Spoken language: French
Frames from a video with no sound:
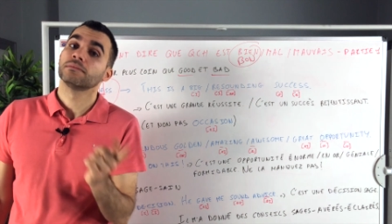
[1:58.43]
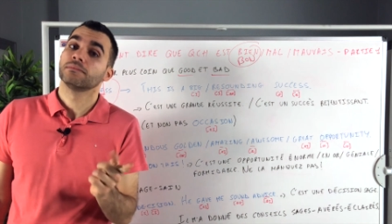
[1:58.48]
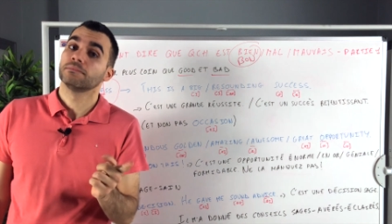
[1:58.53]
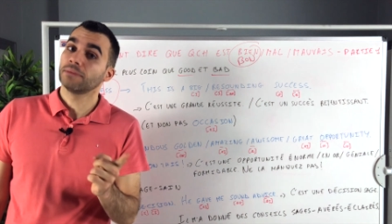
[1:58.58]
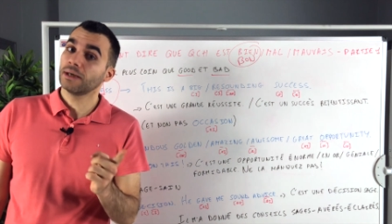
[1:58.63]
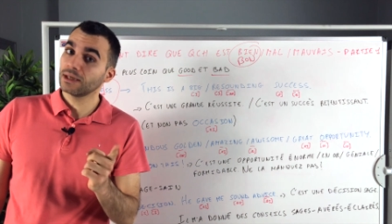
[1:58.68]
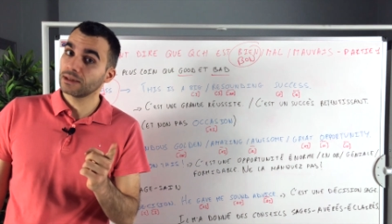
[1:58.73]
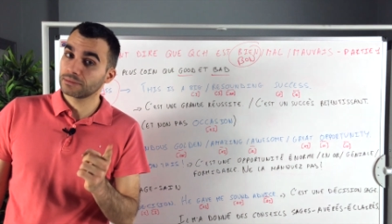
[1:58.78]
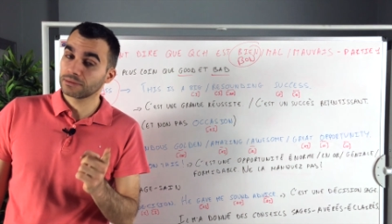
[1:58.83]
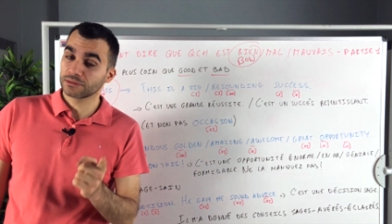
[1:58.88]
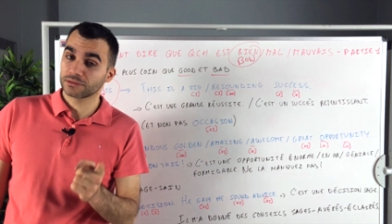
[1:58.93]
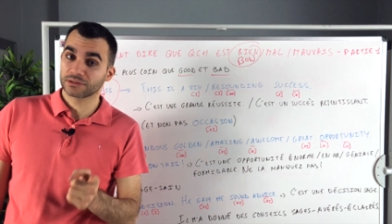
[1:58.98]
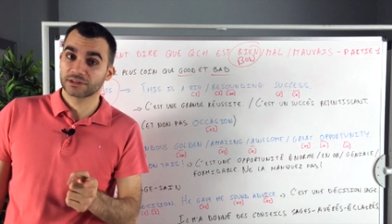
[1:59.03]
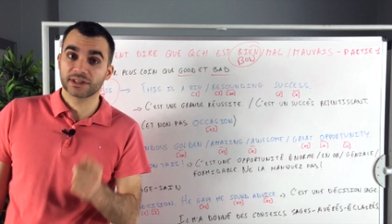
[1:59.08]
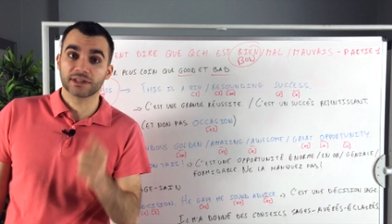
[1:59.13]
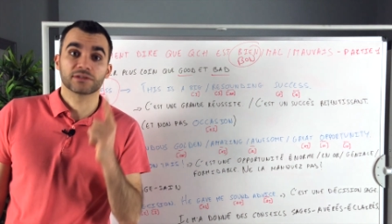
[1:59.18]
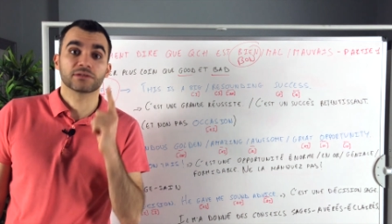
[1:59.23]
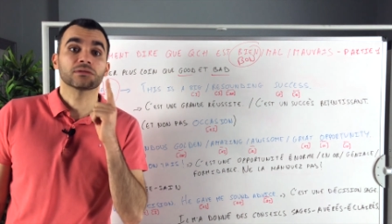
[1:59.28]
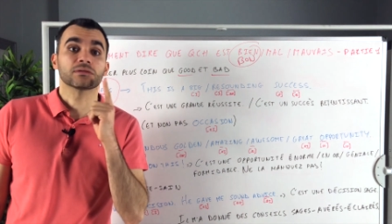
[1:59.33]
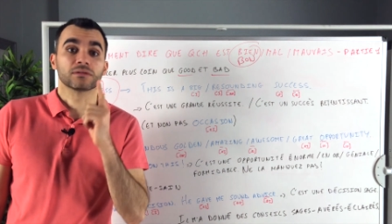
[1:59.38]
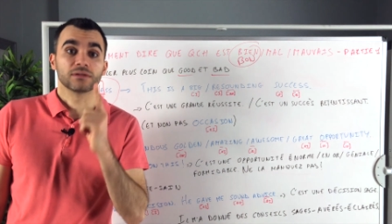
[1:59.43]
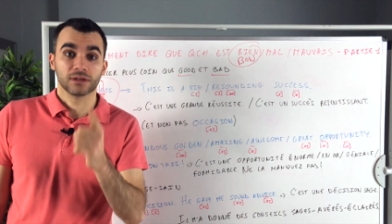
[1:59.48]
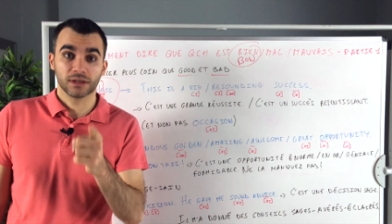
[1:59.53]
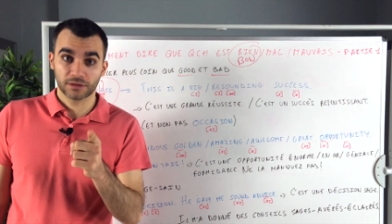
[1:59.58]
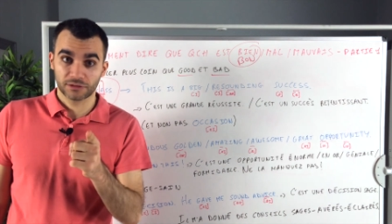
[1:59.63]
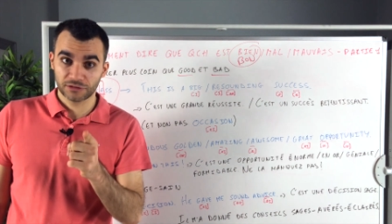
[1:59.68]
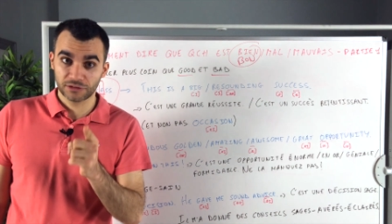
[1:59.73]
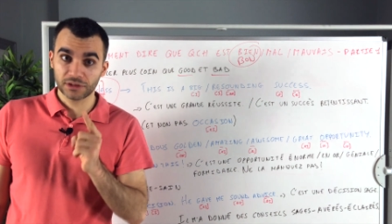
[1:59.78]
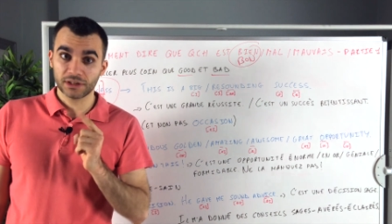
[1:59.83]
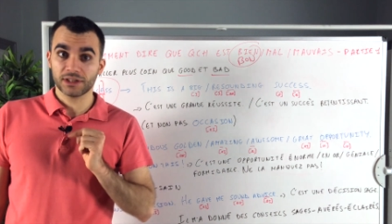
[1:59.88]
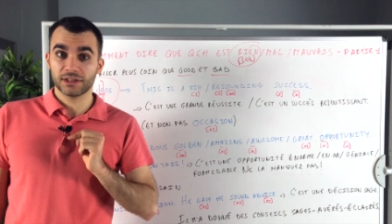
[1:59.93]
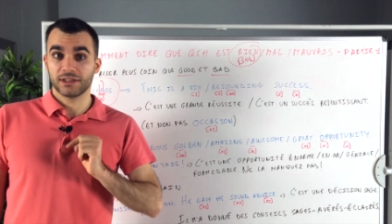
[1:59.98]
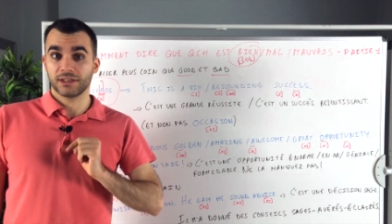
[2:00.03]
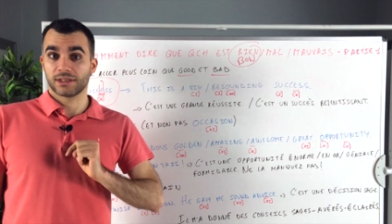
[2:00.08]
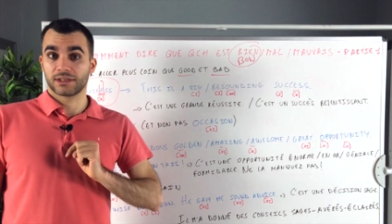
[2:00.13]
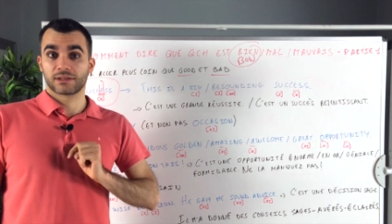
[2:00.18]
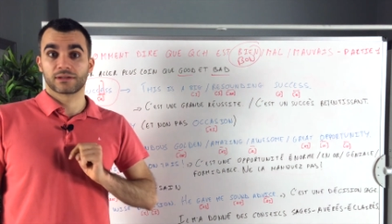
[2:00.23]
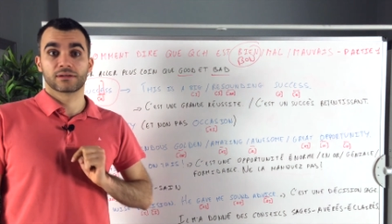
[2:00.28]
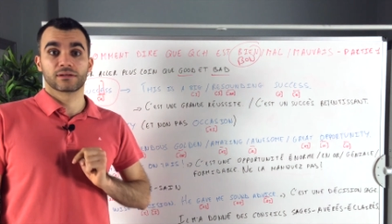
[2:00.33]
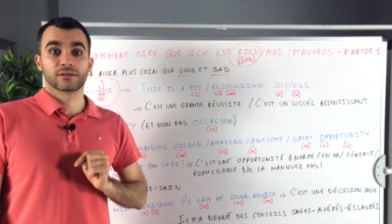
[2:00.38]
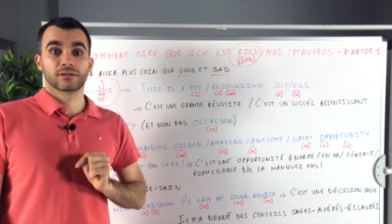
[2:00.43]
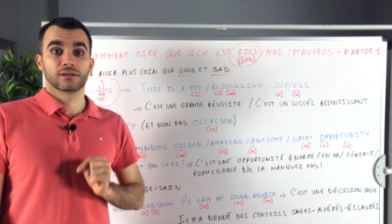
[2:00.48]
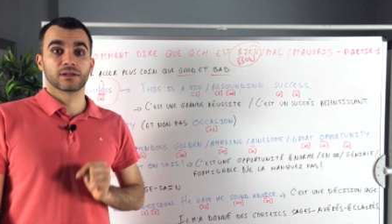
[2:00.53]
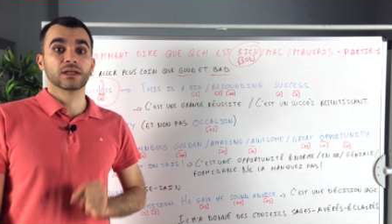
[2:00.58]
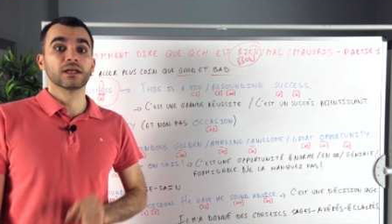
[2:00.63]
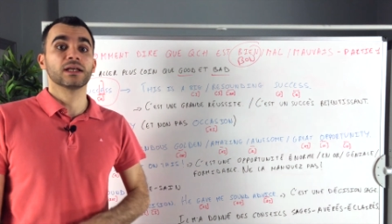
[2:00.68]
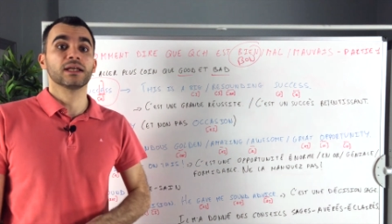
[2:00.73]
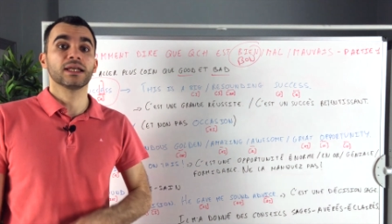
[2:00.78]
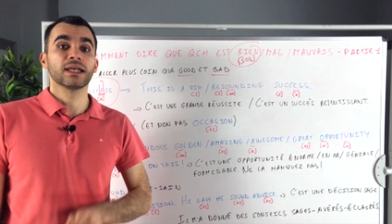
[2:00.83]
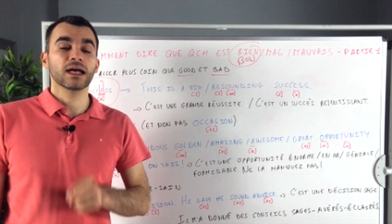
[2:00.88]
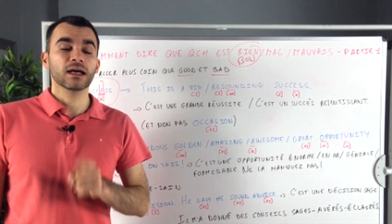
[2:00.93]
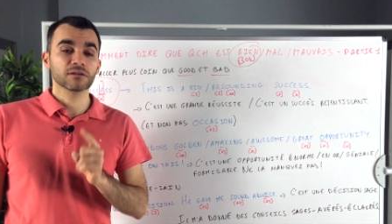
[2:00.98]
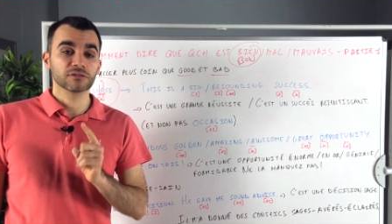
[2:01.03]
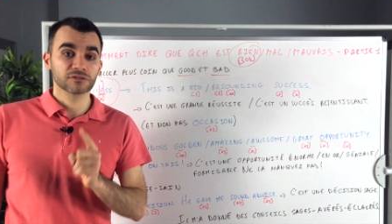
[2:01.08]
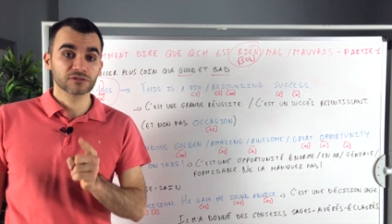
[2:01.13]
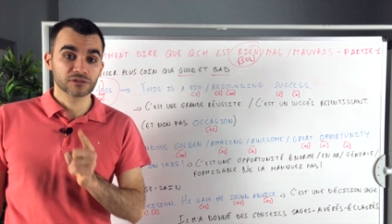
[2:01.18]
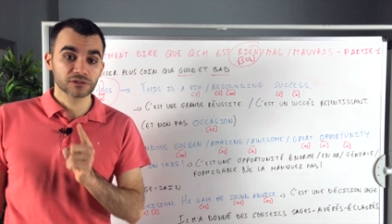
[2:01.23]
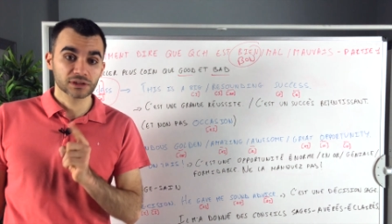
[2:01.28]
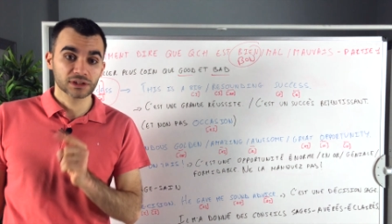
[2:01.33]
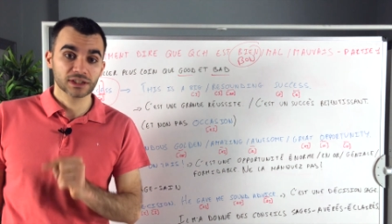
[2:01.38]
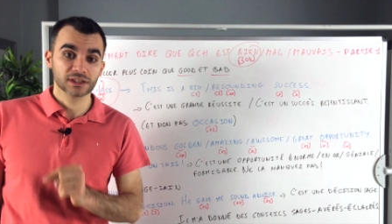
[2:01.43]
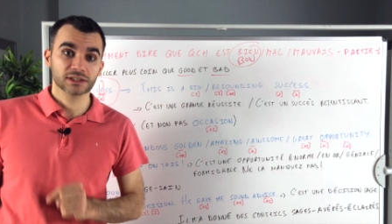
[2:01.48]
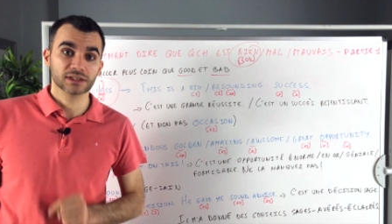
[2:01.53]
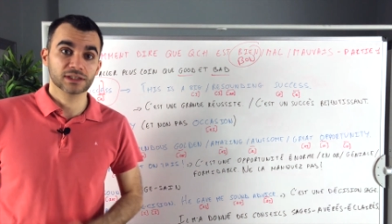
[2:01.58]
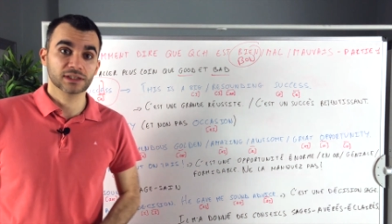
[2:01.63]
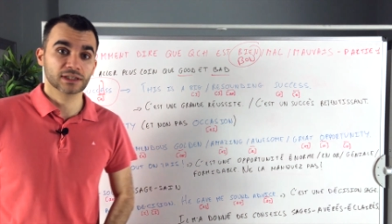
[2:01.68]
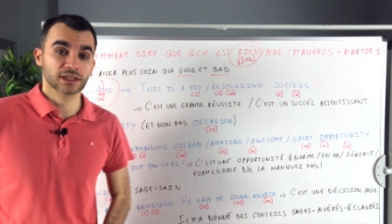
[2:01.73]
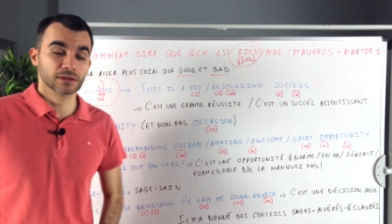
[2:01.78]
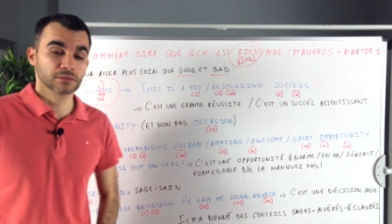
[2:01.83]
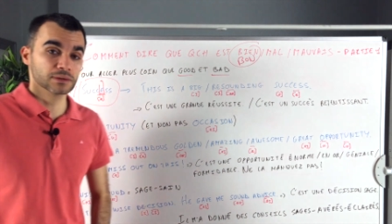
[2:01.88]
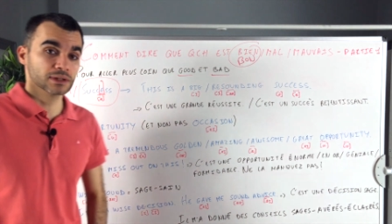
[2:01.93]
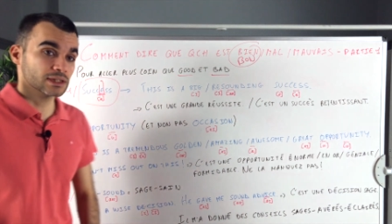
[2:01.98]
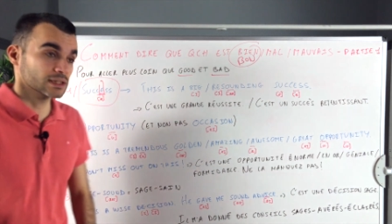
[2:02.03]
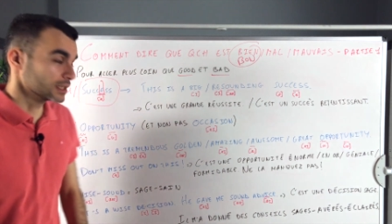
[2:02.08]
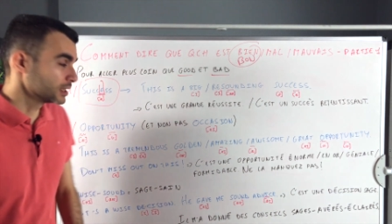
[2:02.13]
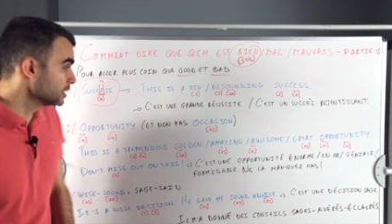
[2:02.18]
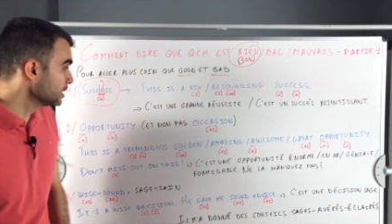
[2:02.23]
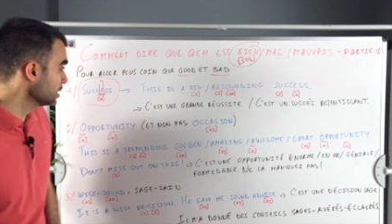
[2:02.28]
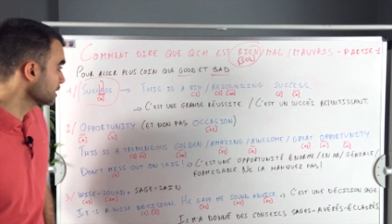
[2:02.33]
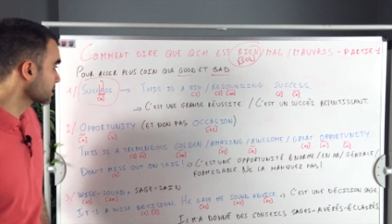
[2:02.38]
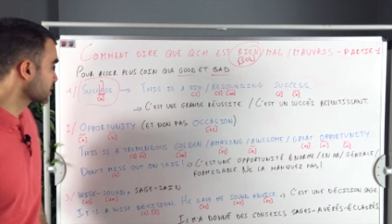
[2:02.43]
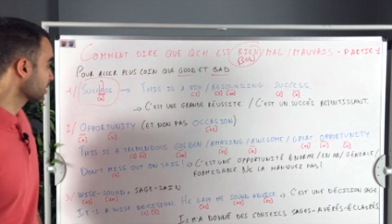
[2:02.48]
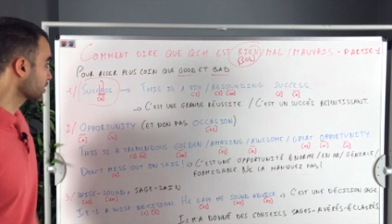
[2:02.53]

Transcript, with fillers: pas la prononciation, la phonétique. La phonétique, et oui, qui